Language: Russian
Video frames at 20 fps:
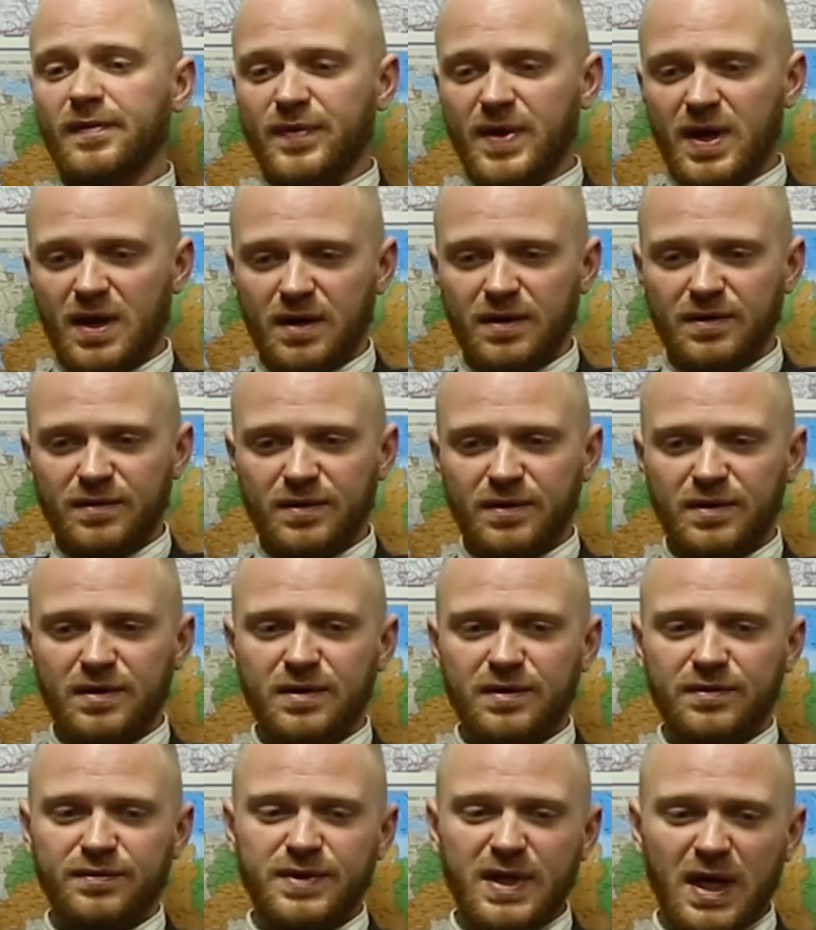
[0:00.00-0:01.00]

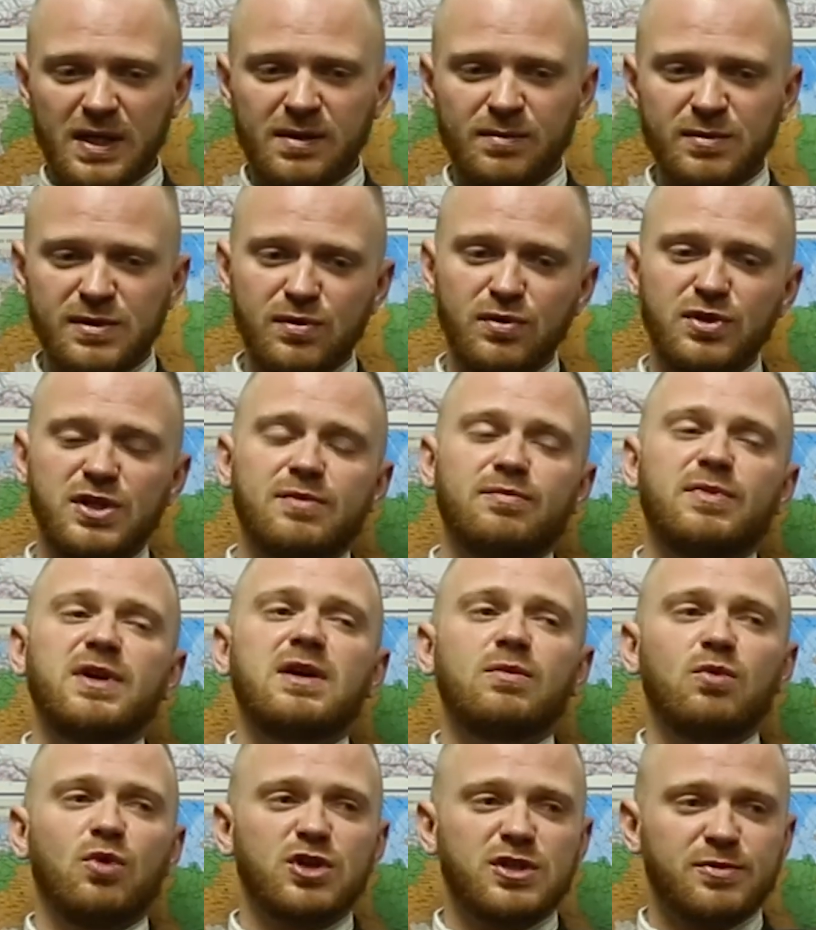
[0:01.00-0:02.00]
В данном случае мы
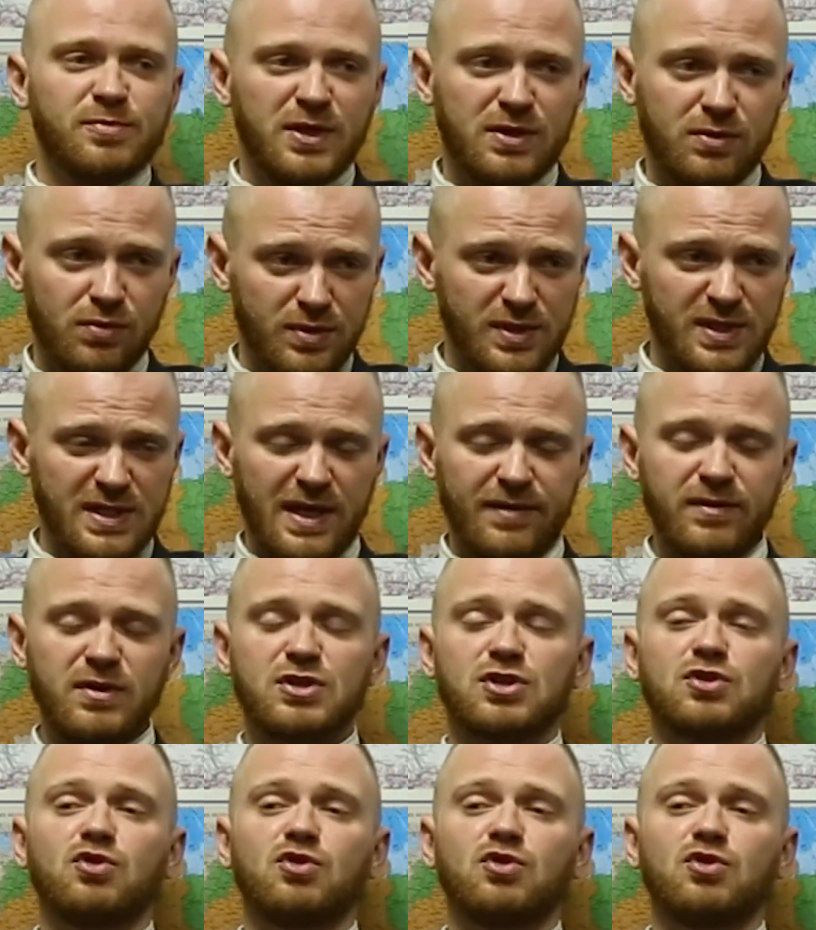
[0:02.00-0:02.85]
не можем это установить,